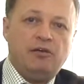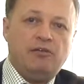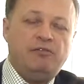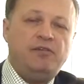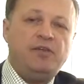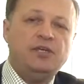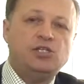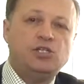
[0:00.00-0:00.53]

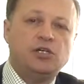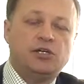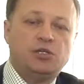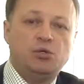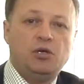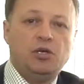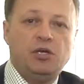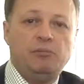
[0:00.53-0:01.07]
Вещи,
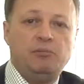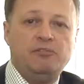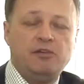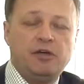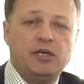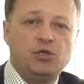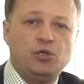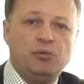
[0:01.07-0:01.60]
которые,
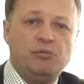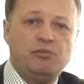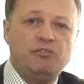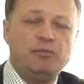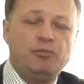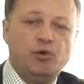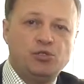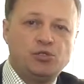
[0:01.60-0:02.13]
которыми
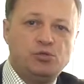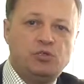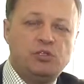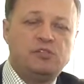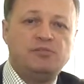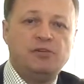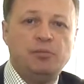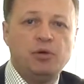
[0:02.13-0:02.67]
вы
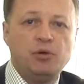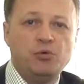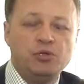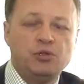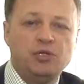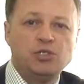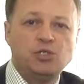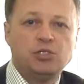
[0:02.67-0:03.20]
пользуетесь в
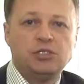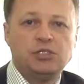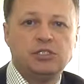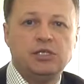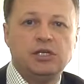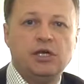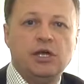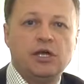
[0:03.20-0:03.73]
обиходной
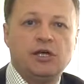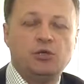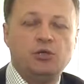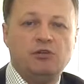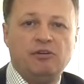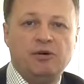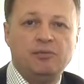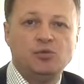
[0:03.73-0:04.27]
жизни,
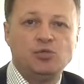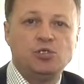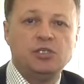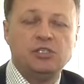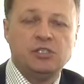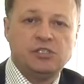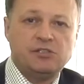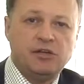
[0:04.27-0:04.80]
которые вам
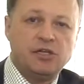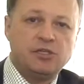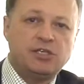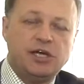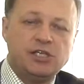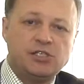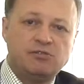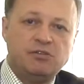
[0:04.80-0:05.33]
нужны, составляют
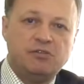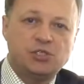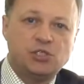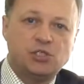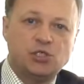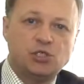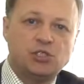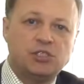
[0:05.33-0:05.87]
качество
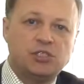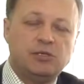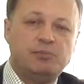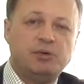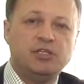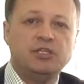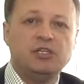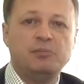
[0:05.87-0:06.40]
вашей жизни,
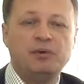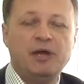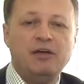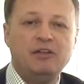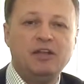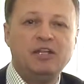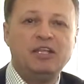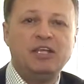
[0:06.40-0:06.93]
под это
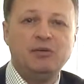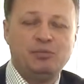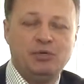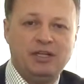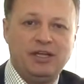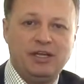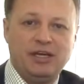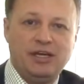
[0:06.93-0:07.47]
правило не
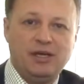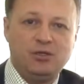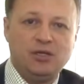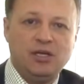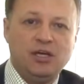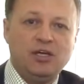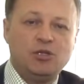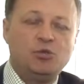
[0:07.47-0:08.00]
подлегают.
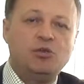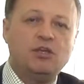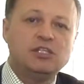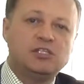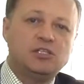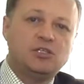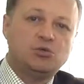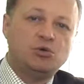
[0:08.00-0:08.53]
Но
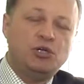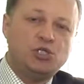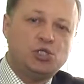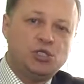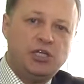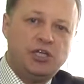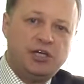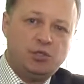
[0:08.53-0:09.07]
если то
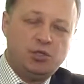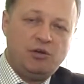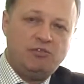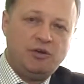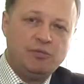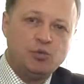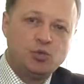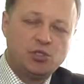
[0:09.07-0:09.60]
решение, которое
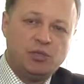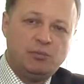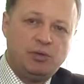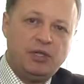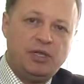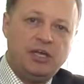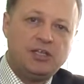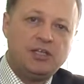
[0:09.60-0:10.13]
вам нужно
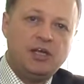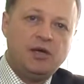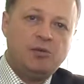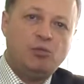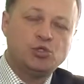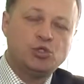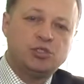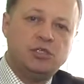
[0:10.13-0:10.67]
принять,
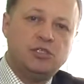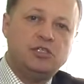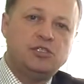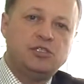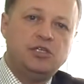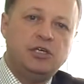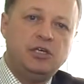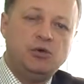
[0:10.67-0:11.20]
может
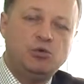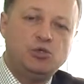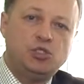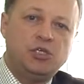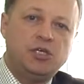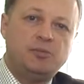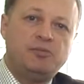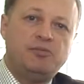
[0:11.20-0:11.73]
нанести
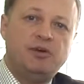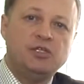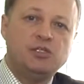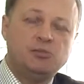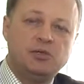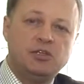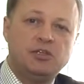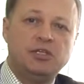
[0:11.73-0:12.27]
ущерб
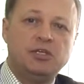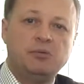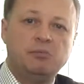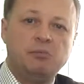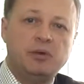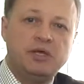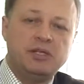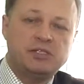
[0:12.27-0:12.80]
вашим
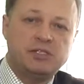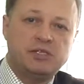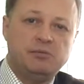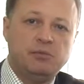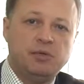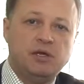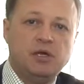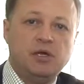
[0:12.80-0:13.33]
родным,
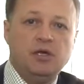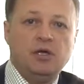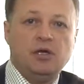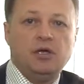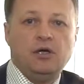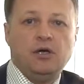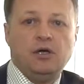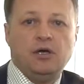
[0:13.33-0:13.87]
близким,
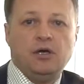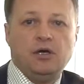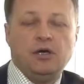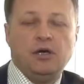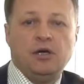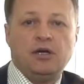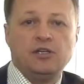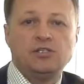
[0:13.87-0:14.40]

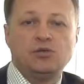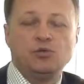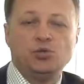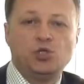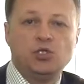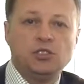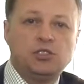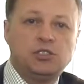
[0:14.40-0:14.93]
Э,
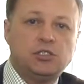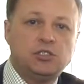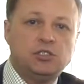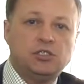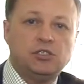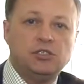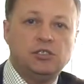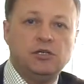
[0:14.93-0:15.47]
разрушить
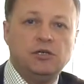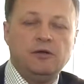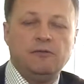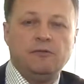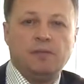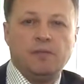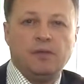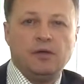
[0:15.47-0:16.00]
э,
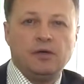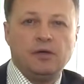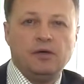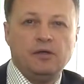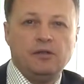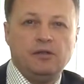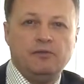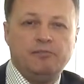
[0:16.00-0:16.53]

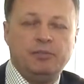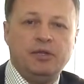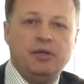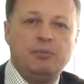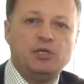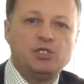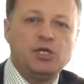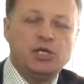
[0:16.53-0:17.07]

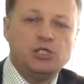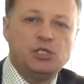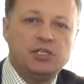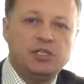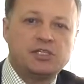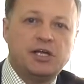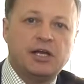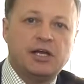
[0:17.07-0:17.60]
на ближайшие
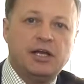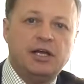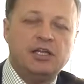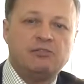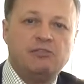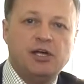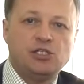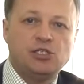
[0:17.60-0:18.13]
несколько
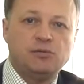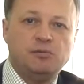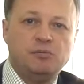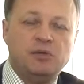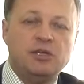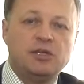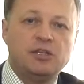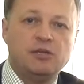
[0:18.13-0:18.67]
лет ваш
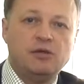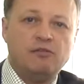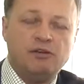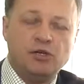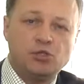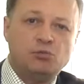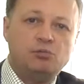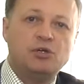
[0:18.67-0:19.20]
мир,
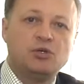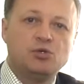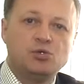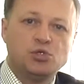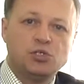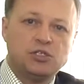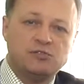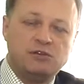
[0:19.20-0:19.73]
вашу
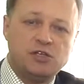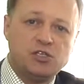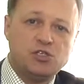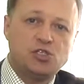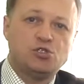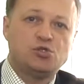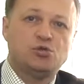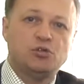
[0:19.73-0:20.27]
мирную жизнь,
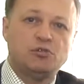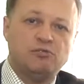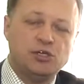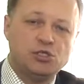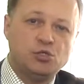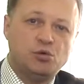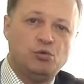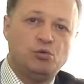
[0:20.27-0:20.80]
ваш сон,
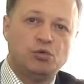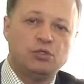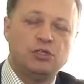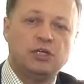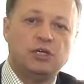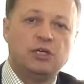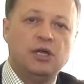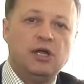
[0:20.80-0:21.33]
ваш
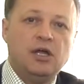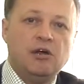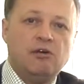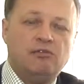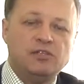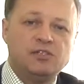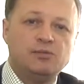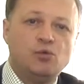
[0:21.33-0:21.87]
отдых.
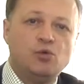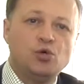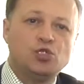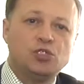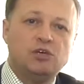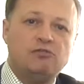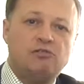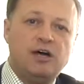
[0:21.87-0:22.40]

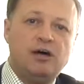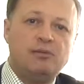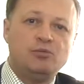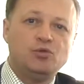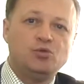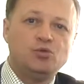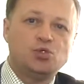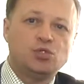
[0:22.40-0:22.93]
Возможно,
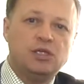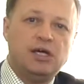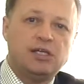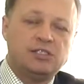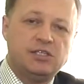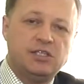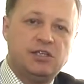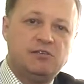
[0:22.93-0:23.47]
вам нужно
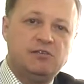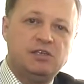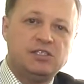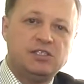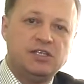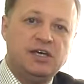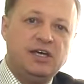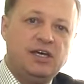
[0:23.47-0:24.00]

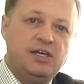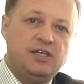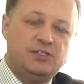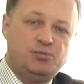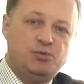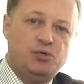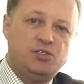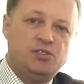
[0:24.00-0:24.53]
остановиться и
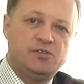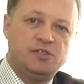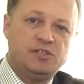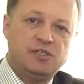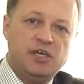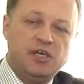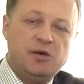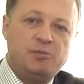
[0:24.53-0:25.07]

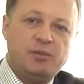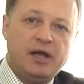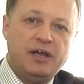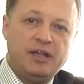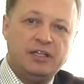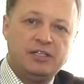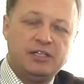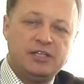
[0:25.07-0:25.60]
использовать
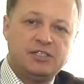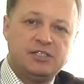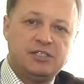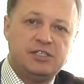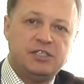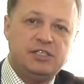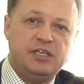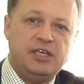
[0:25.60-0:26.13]
правило
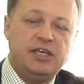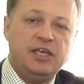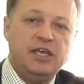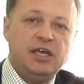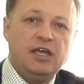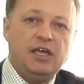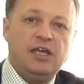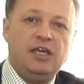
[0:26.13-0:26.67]
30 дней.
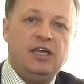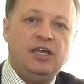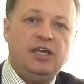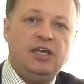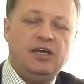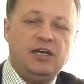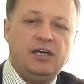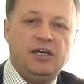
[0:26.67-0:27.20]

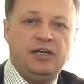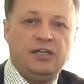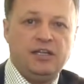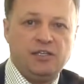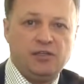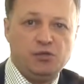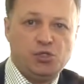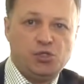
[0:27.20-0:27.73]
И э,
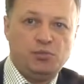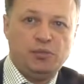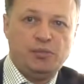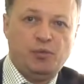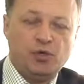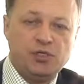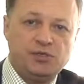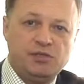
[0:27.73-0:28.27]
для того, чтобы
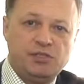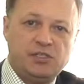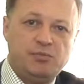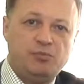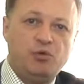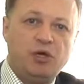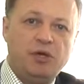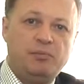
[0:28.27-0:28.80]
пользоваться
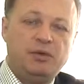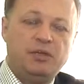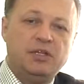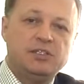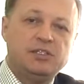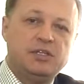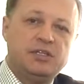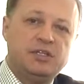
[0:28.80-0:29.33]
им более
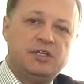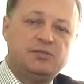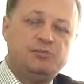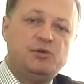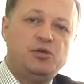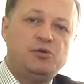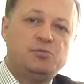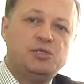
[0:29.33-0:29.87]
полноценно,
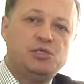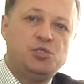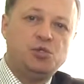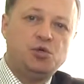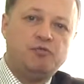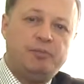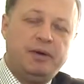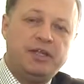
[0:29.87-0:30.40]
разберемся
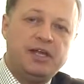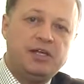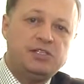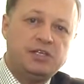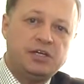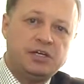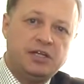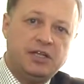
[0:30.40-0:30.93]
еще в
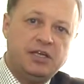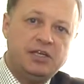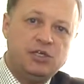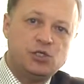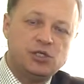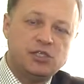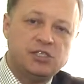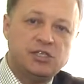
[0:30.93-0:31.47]
понятии
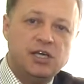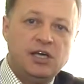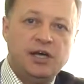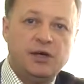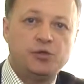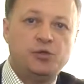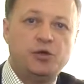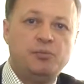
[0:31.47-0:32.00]
экологичность,
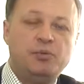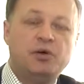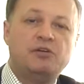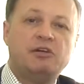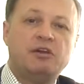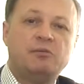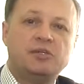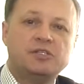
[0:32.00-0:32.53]
о котором
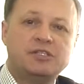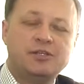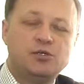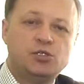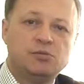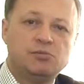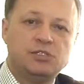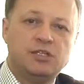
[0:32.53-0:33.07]
поговорим на
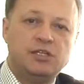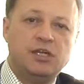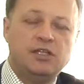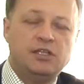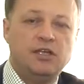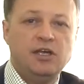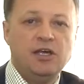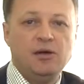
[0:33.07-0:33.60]
следующем
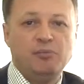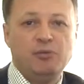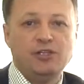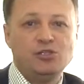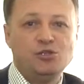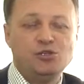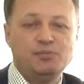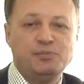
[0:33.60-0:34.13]
занятии.
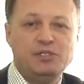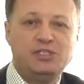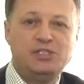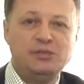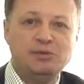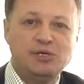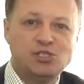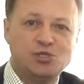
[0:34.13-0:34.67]
Большое
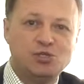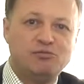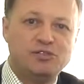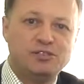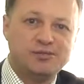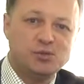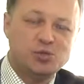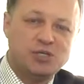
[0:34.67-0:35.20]
спасибо, что
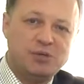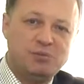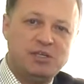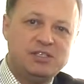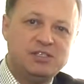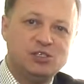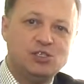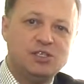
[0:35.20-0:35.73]
вы слушали
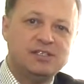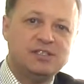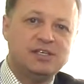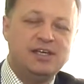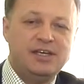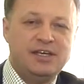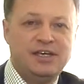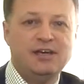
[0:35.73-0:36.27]
меня сейчас.
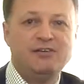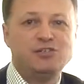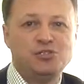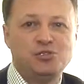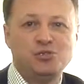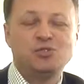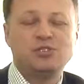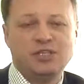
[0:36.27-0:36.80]
Я ваш друг